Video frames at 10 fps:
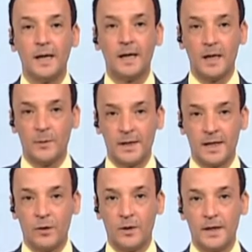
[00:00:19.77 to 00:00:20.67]
كما
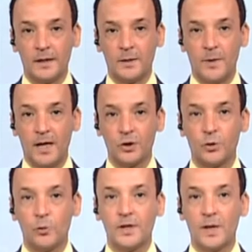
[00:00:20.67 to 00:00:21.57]
تناول الاجتماع
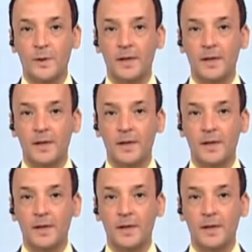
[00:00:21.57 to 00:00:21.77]
سبل تأمين